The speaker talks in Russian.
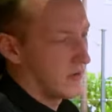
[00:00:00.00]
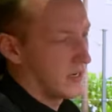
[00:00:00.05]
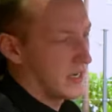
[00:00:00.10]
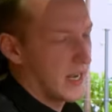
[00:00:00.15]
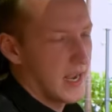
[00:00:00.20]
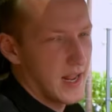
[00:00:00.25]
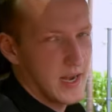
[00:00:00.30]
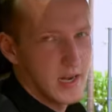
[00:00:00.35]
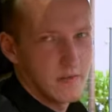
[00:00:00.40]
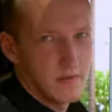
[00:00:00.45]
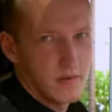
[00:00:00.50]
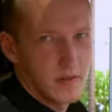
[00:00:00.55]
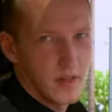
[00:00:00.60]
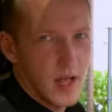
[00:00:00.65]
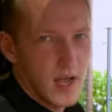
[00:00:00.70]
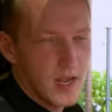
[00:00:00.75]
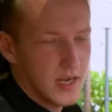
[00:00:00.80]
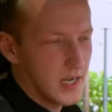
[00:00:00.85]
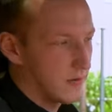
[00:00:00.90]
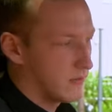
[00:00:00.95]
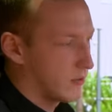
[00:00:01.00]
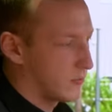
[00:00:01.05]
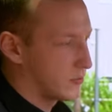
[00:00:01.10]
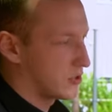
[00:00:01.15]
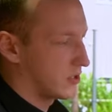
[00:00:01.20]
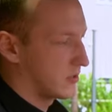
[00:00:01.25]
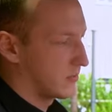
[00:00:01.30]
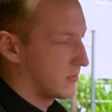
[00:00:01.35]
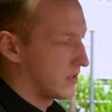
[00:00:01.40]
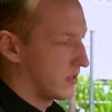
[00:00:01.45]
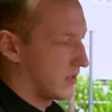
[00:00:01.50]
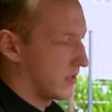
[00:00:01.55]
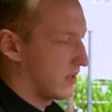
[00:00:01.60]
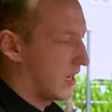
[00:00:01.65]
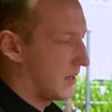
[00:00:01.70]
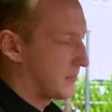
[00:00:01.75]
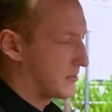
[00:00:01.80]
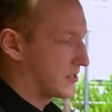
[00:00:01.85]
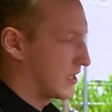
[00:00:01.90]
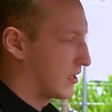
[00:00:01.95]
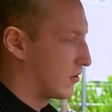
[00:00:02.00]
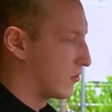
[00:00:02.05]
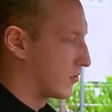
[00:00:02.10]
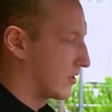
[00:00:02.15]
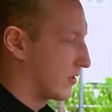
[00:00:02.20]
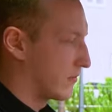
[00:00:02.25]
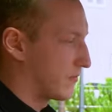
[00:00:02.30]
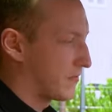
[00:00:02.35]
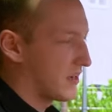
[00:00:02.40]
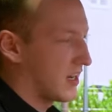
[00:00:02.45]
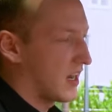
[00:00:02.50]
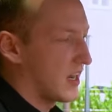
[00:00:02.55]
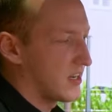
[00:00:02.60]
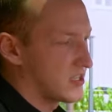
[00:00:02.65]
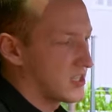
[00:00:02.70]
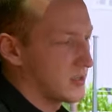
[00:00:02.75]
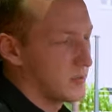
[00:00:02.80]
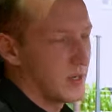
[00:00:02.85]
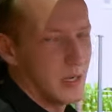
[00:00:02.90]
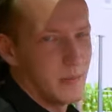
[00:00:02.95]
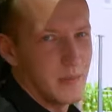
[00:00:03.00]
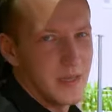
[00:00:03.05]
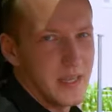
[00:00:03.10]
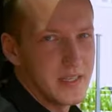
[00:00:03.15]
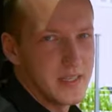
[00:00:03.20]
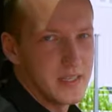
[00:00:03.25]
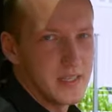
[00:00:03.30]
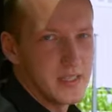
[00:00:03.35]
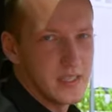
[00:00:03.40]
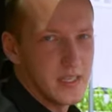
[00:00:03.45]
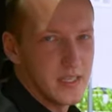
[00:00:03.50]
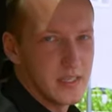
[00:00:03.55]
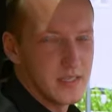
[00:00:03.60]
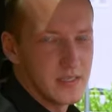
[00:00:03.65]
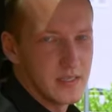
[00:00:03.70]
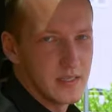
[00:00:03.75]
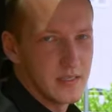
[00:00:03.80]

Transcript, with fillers: рояльного лака. В общем, э, абсолютно в каждом элементе здесь